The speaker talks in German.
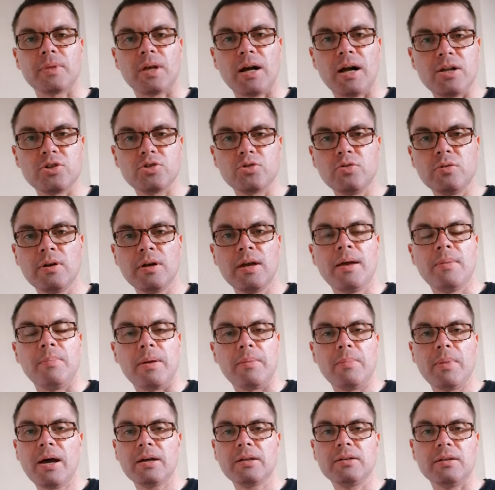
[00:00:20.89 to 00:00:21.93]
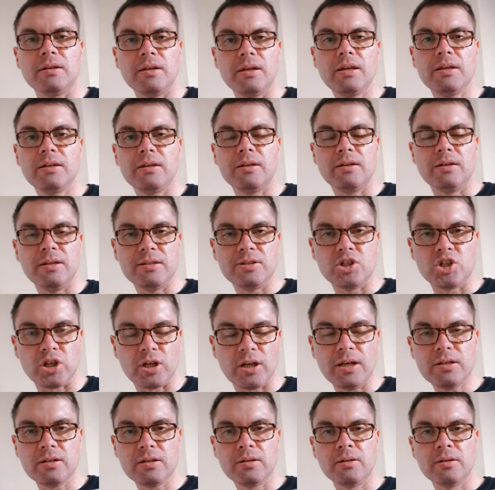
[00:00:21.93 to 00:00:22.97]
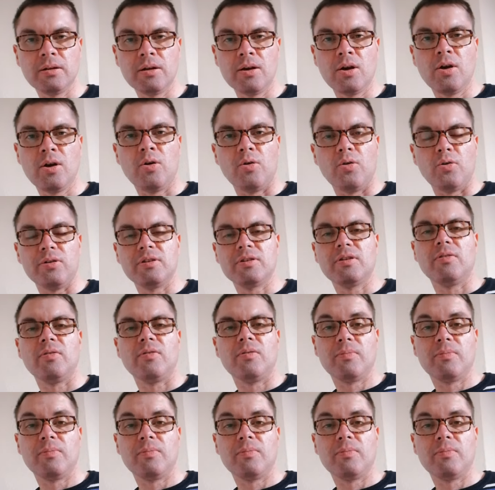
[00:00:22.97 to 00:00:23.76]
Also man macht nicht diesen Schritt und